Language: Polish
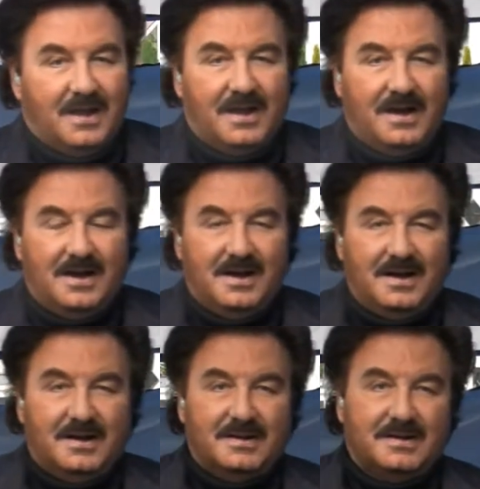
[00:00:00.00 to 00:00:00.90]

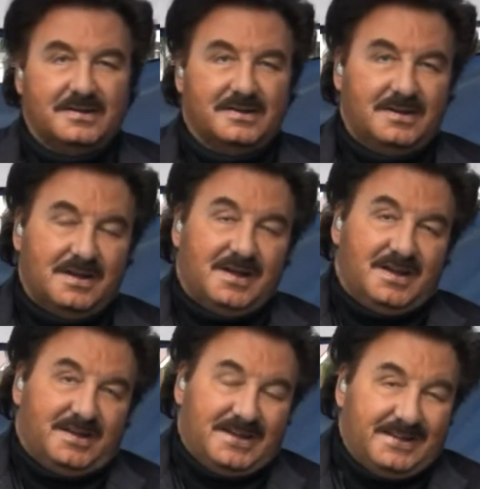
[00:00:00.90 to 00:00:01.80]
A,
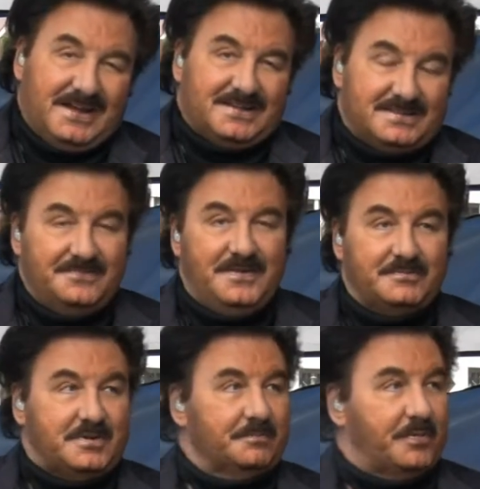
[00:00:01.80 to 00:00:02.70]
ja nazywam
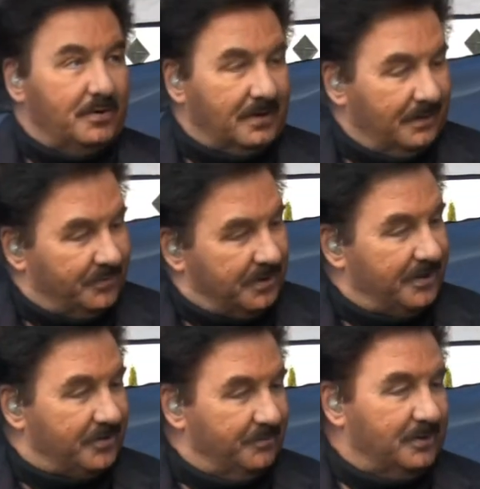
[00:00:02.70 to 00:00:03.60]
ten program
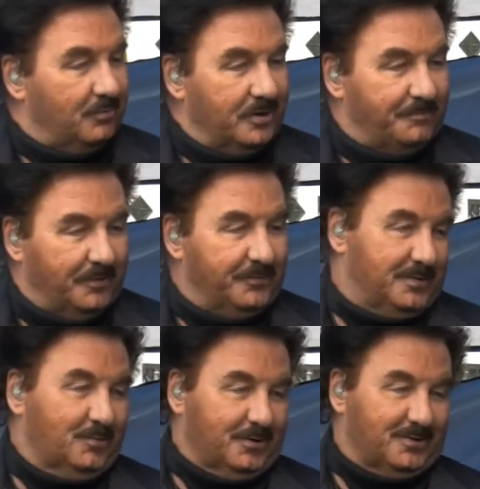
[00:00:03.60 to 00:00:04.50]
Śledź Mydło i
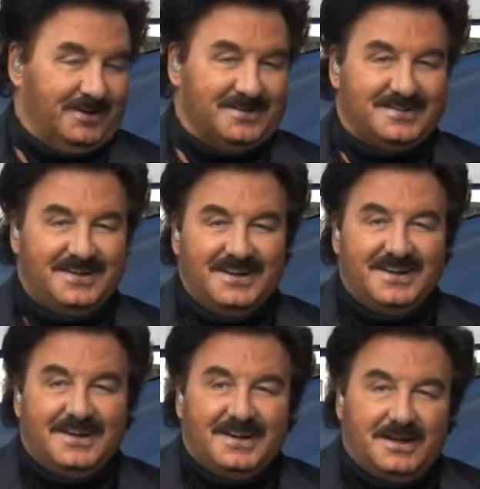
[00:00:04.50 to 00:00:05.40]
Powidło. To, jest,
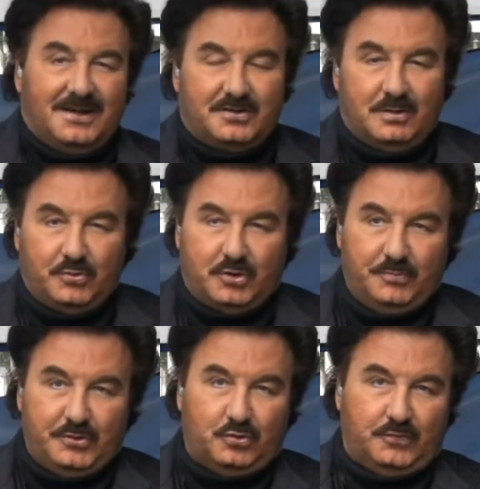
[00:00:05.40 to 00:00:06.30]
e, to muszą
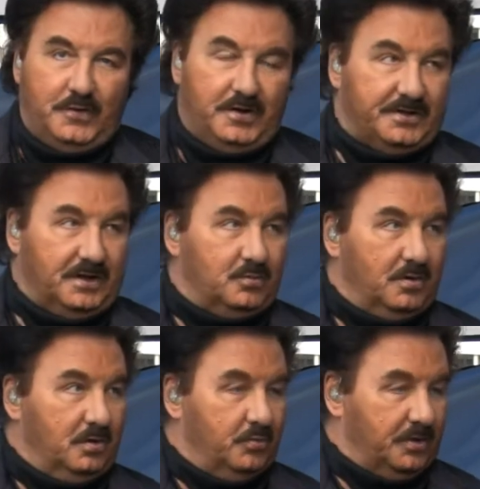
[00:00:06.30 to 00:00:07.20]
być utwory te,
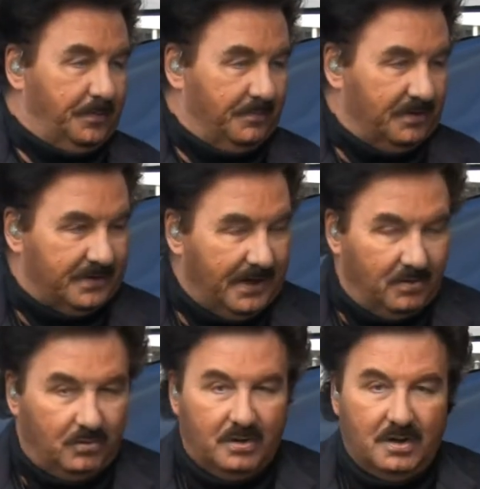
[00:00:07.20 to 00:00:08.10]
które ludzie
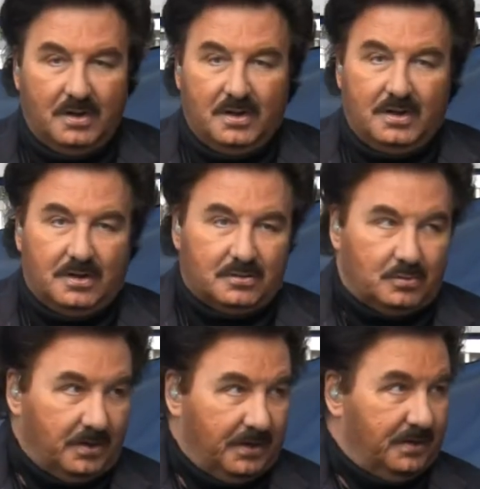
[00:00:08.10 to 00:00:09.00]
pamiętają,
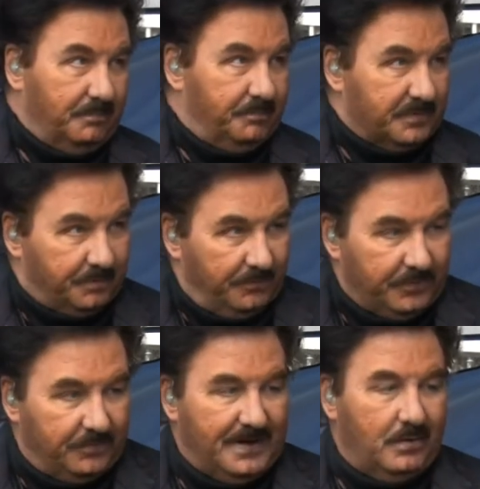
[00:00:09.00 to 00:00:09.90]
które
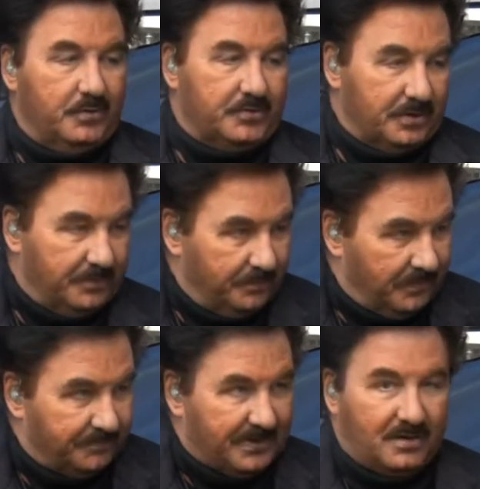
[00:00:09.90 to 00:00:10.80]
spowodowały, że
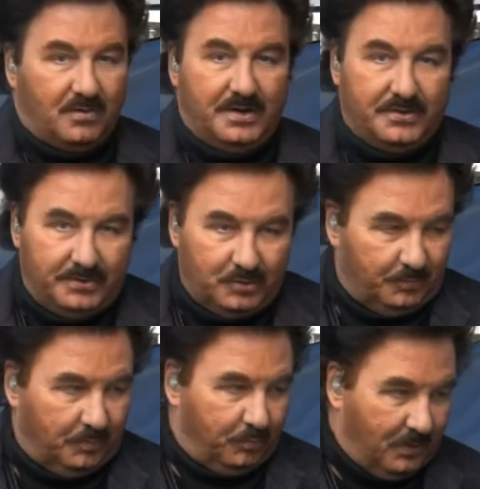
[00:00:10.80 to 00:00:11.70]
mam taką, a nie inną
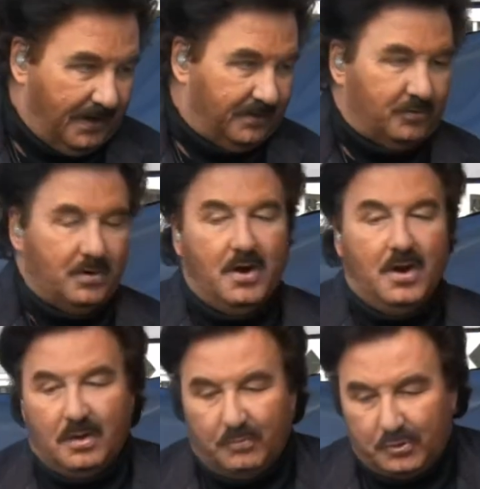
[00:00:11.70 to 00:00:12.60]
popularność
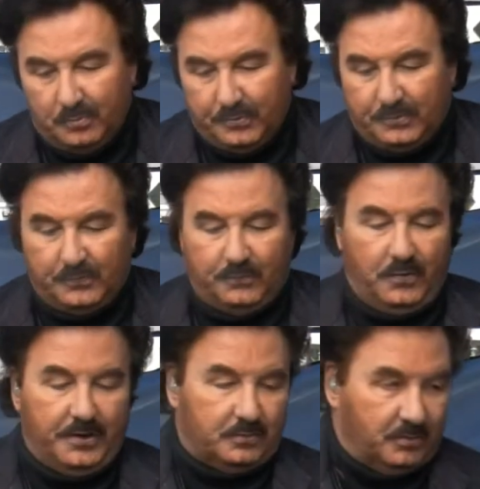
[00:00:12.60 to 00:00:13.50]
muszą być
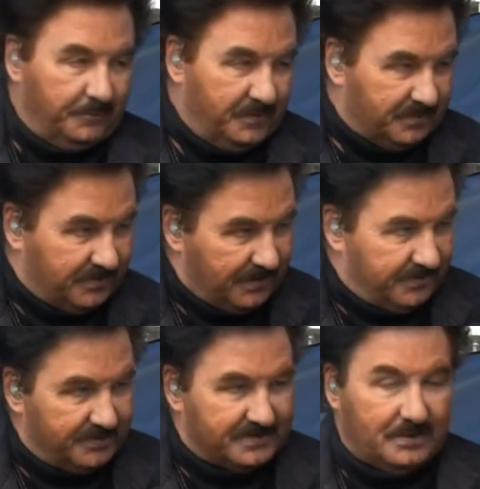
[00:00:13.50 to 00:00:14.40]
utwory, które w
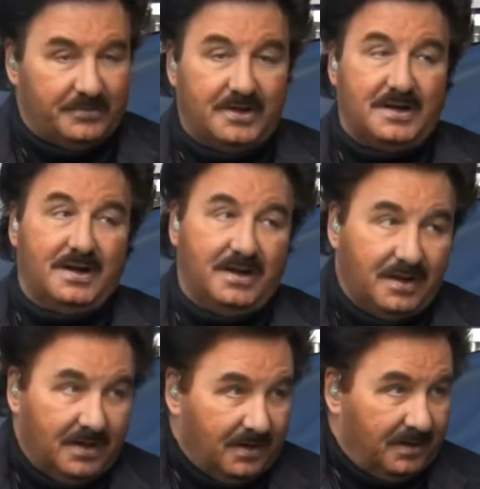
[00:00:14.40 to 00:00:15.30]
międzyczasie zostały nagrane
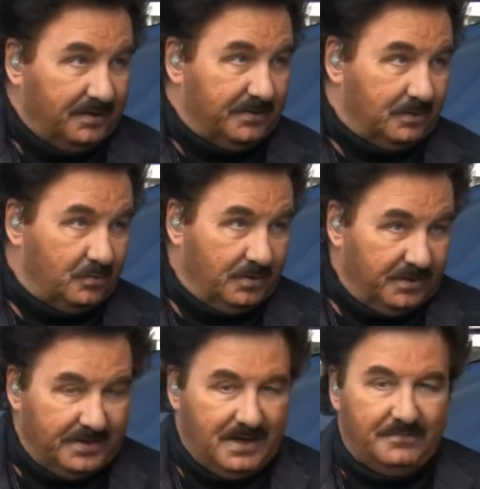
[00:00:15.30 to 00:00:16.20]
i te, które
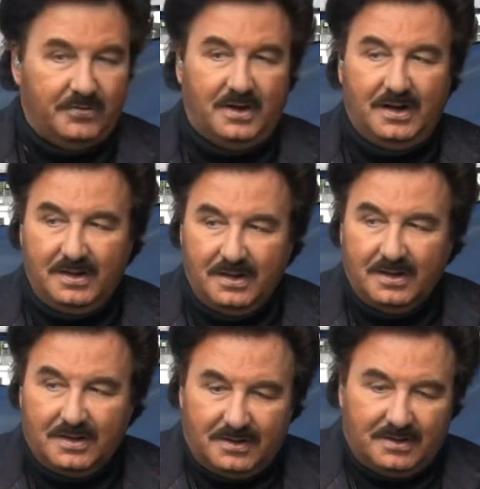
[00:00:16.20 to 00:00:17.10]
niedawno, ale
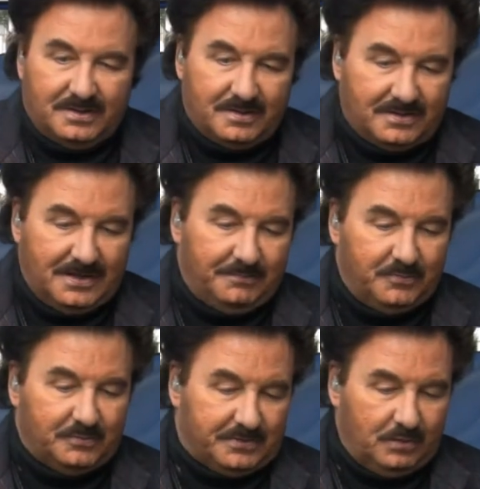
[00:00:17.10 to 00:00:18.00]
gram
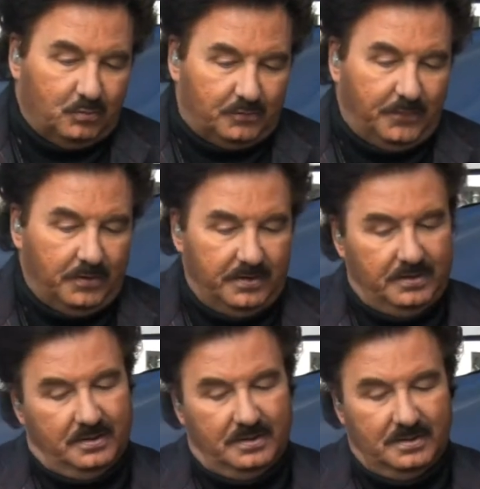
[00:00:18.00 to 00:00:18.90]
te utwory,
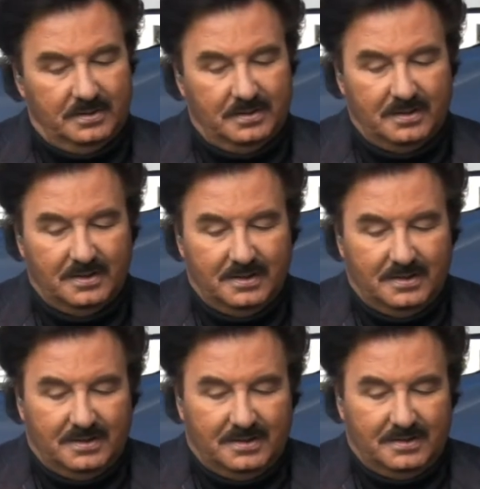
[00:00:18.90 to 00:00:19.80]

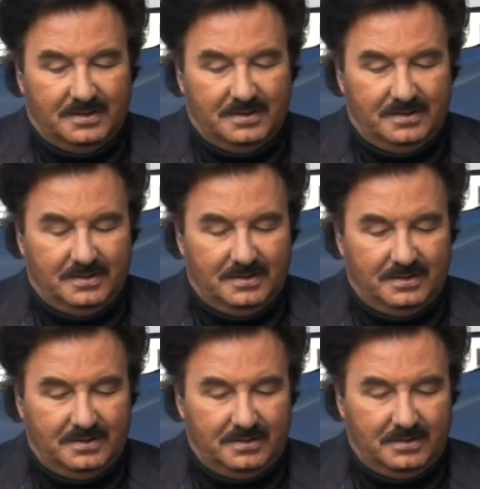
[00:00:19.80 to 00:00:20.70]

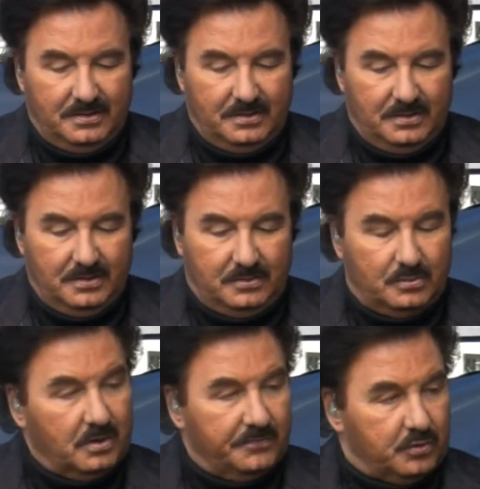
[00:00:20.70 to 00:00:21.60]
yy,
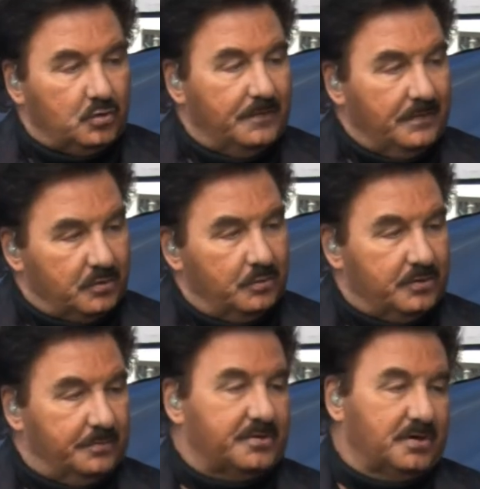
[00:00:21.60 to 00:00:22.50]
które wyczuwam, że
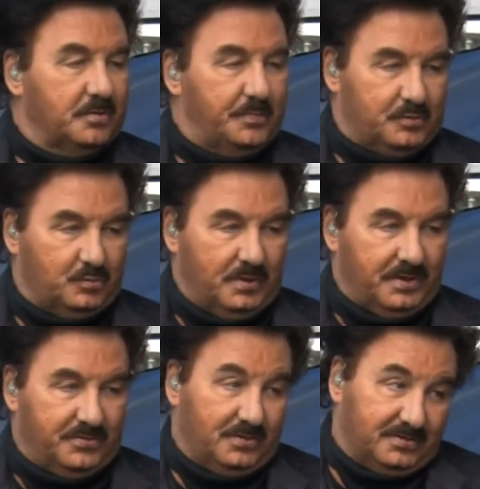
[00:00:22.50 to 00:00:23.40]
ludzie by chcieli posłuchać.
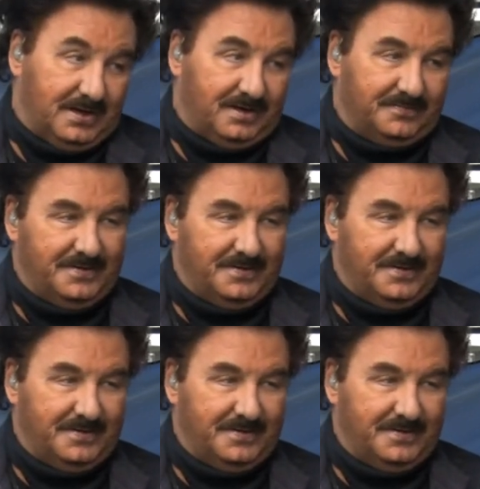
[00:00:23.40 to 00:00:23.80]
O tak.